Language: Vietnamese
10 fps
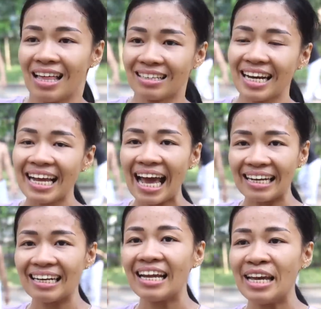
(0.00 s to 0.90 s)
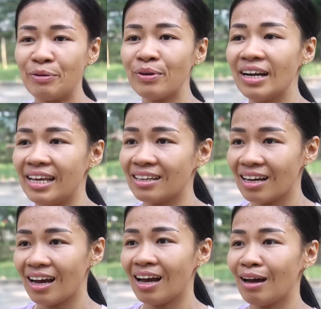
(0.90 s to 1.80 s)
thật ra các anh ở đây huấn luyện
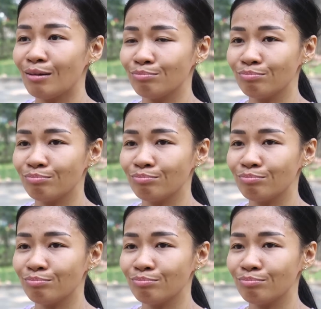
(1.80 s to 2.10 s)
ờ,